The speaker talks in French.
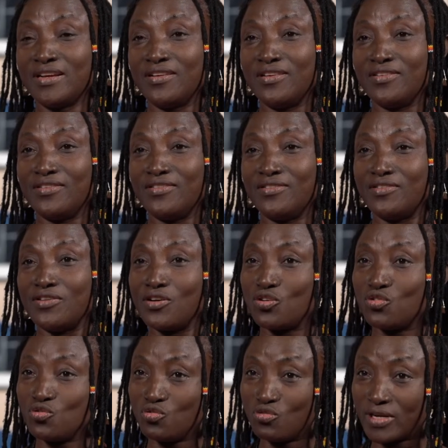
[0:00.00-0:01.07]
leur
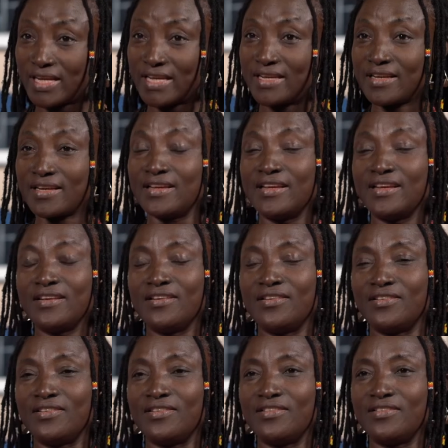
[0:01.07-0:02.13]
nourrir
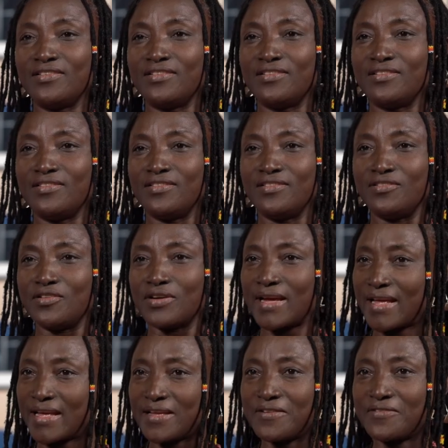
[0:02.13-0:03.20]
le
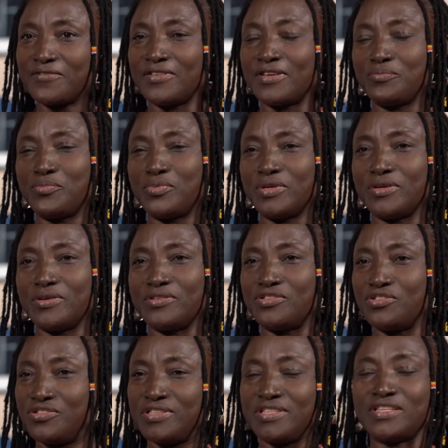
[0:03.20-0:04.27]
rêve et puis
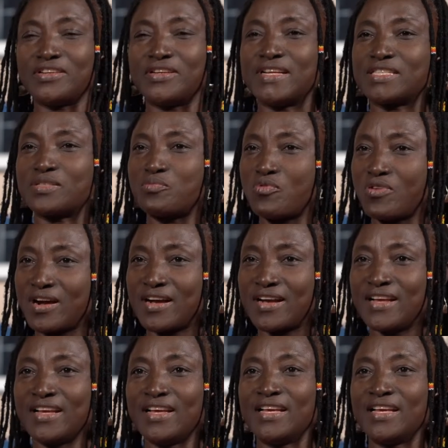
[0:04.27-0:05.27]
susciter de l'espoir.